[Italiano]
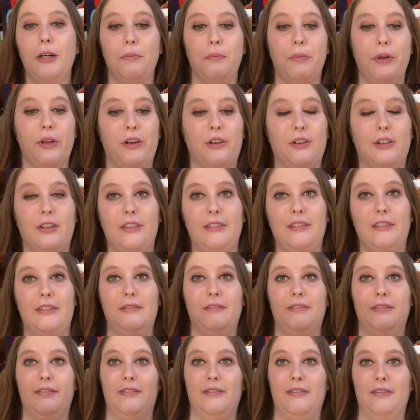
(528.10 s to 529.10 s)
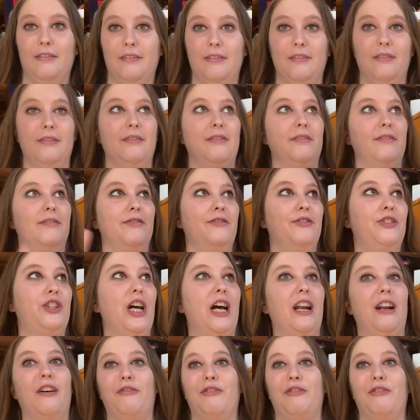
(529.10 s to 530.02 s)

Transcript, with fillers: però ehm, cioè,